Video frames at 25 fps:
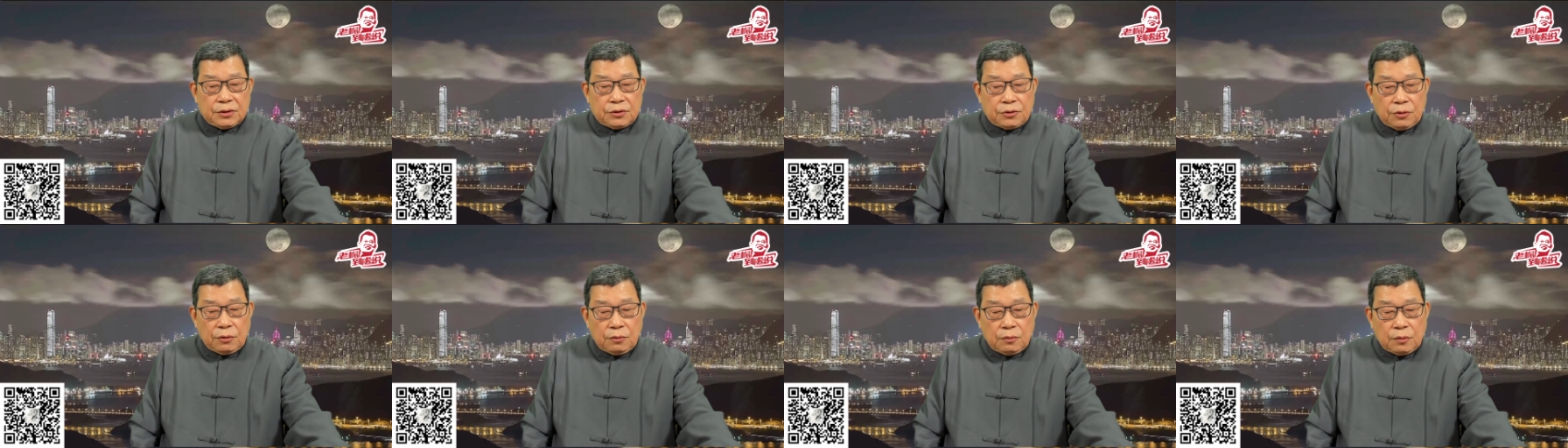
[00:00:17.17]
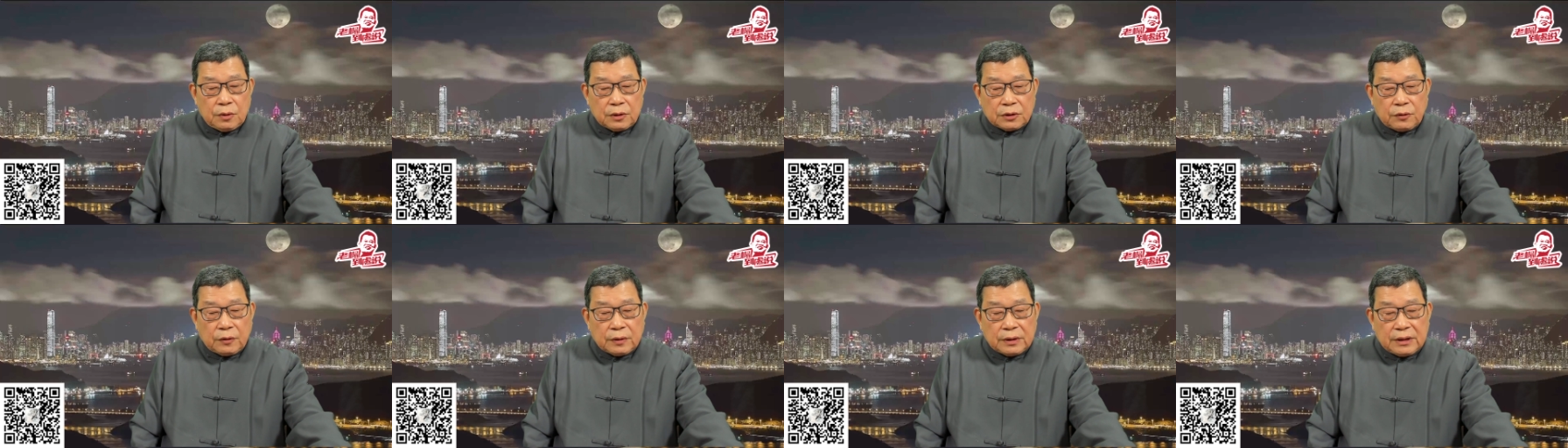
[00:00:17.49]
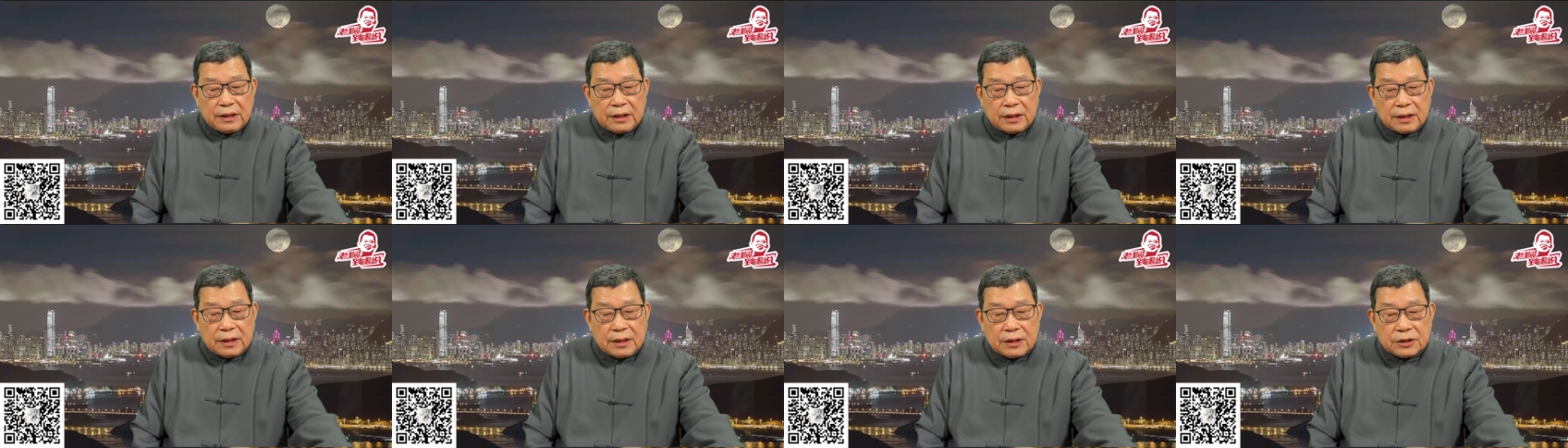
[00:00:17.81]
中国多
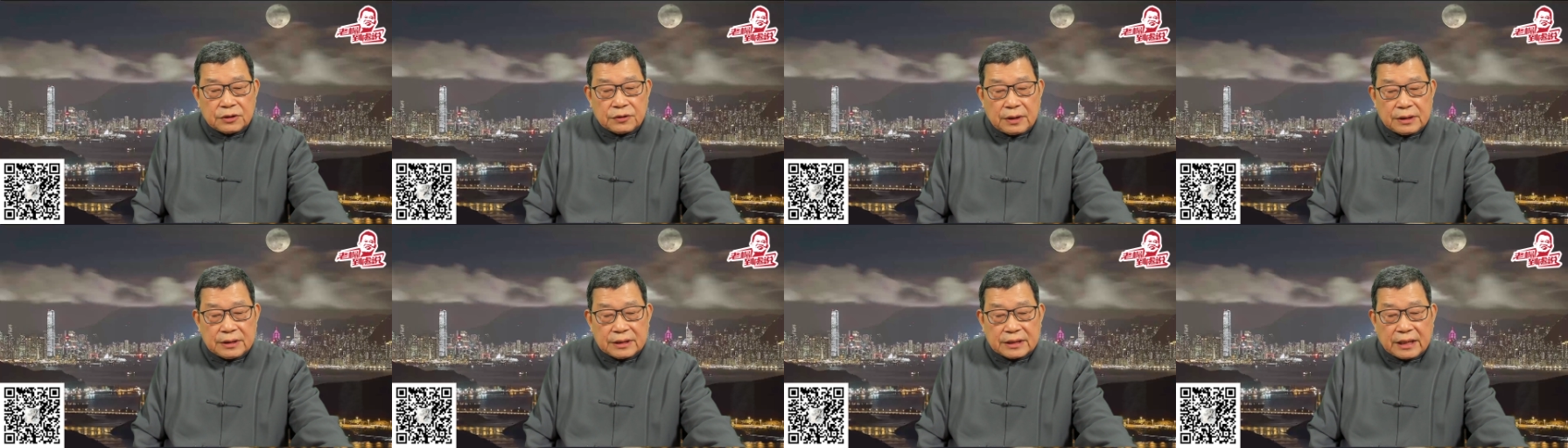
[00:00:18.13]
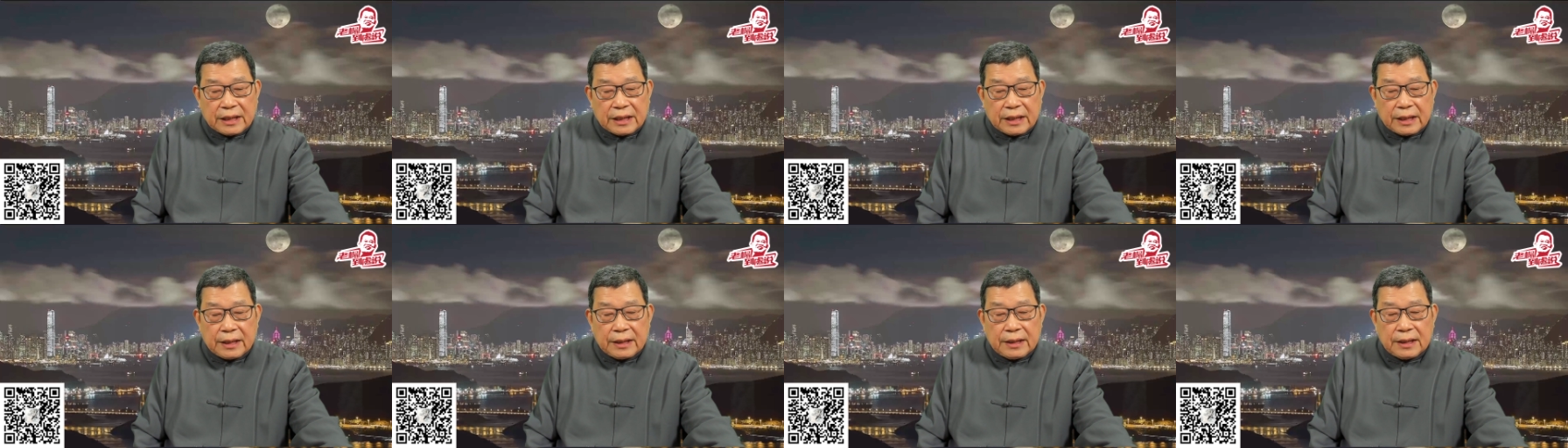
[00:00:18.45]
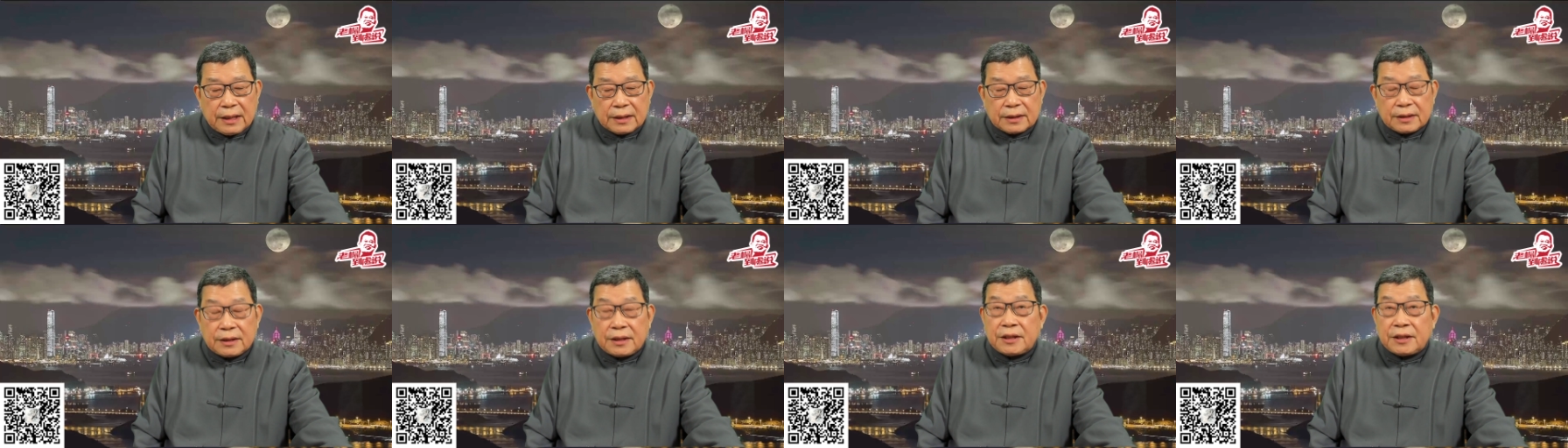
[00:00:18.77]
地核酸采
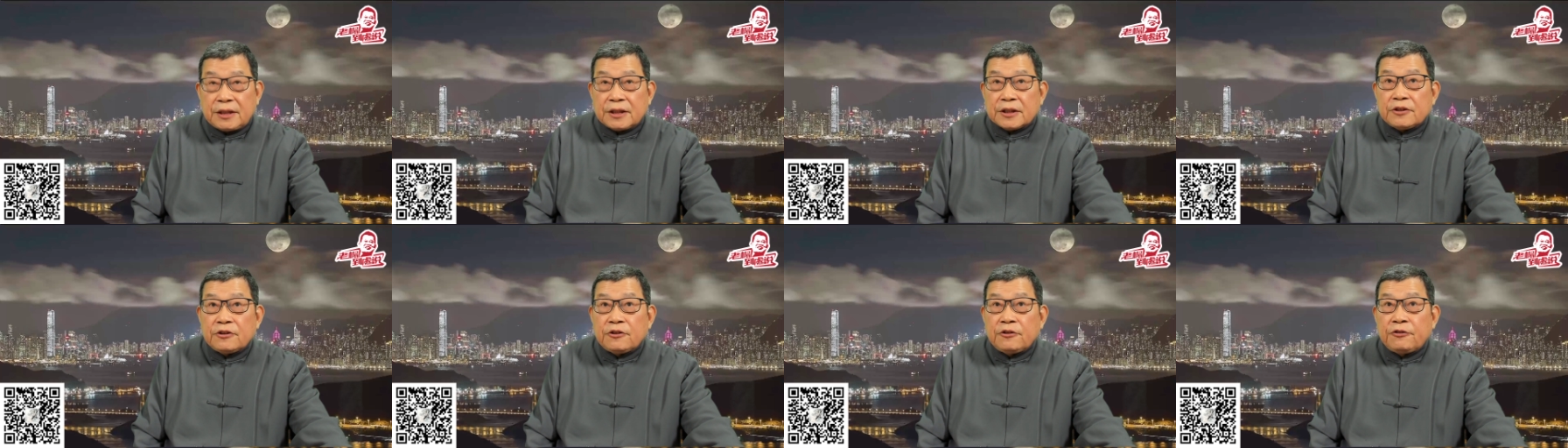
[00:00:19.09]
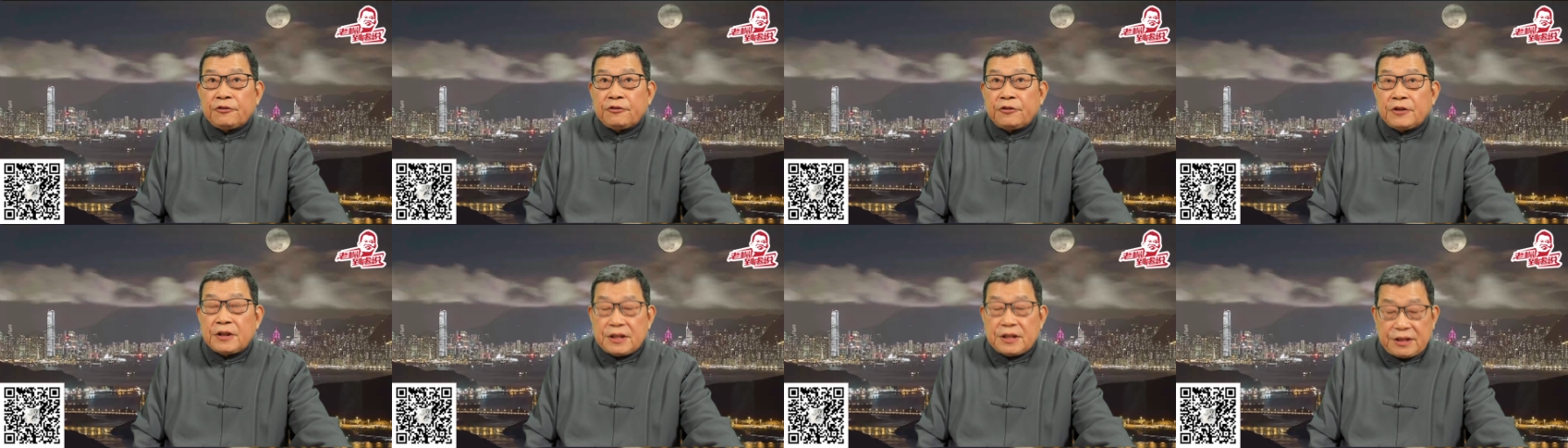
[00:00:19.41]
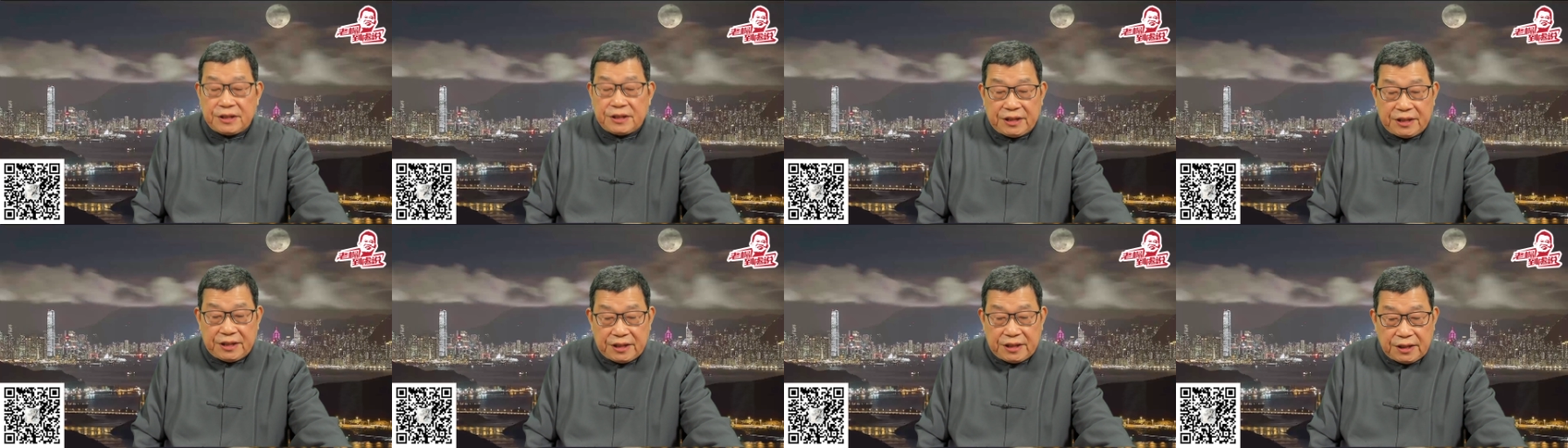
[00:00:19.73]
样亭废
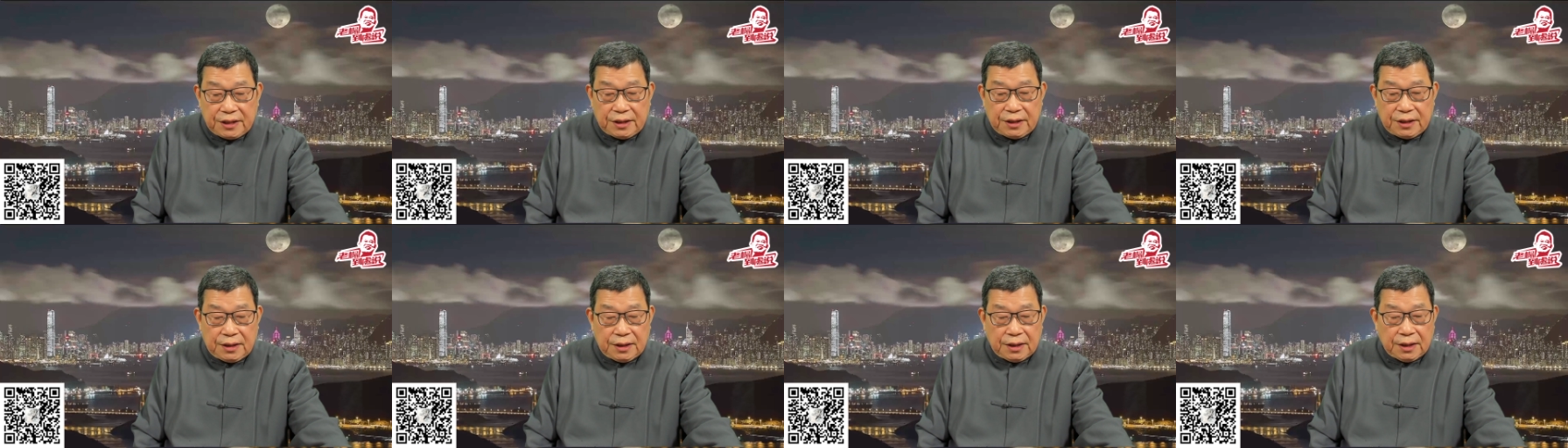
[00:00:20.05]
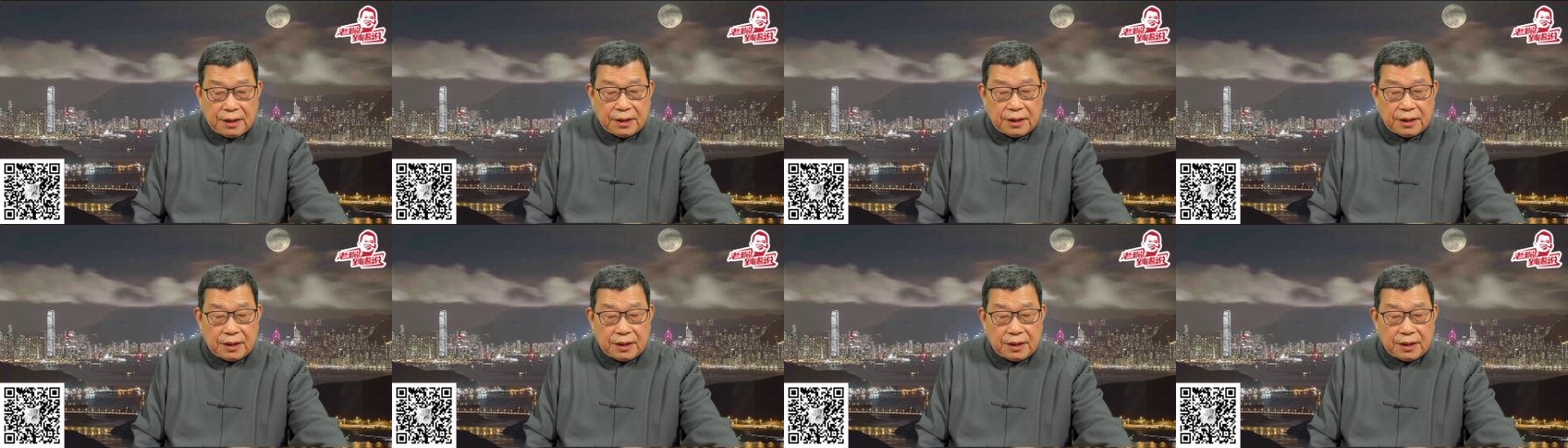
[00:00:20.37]
弃，